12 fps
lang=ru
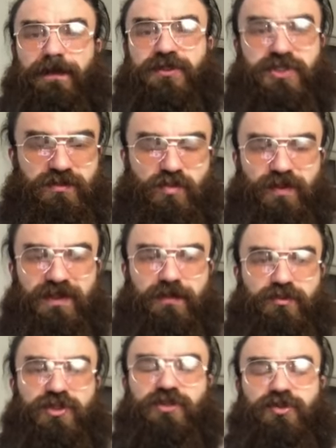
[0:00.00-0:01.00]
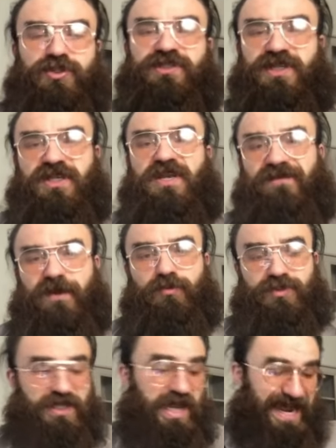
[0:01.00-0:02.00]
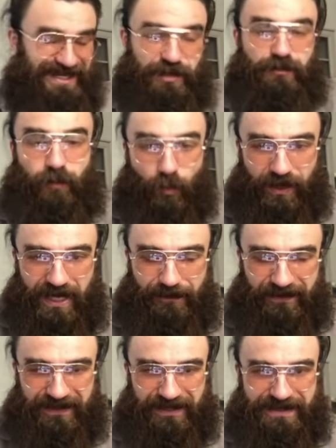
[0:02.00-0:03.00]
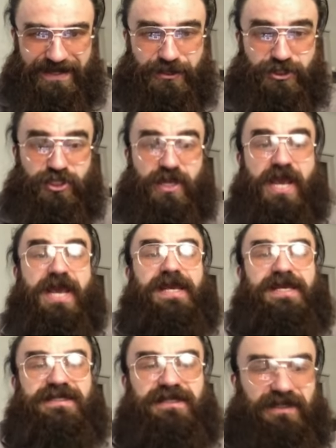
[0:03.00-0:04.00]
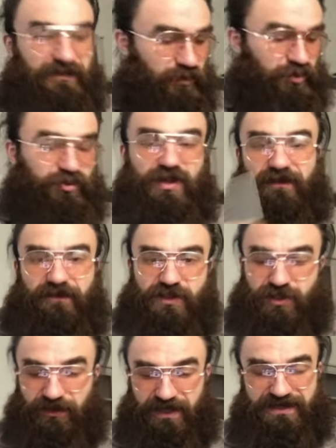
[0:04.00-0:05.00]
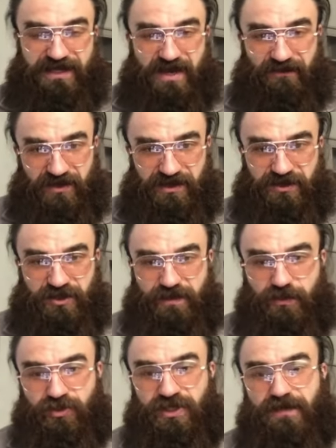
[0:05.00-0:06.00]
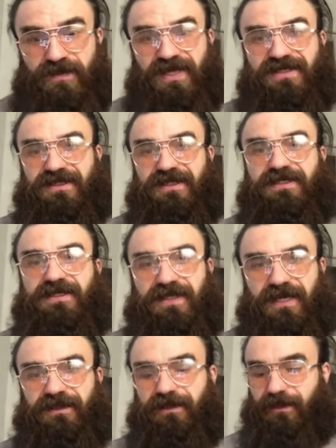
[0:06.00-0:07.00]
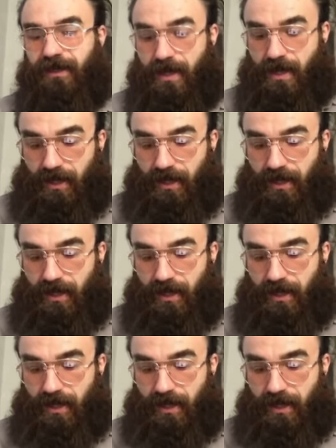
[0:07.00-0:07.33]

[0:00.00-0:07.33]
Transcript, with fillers: Почему? Потому что с точки зрения эволюции они более подходящие. Из-за того, что я выжил. Если я выжил, значит мне нужно опираться на эти данные.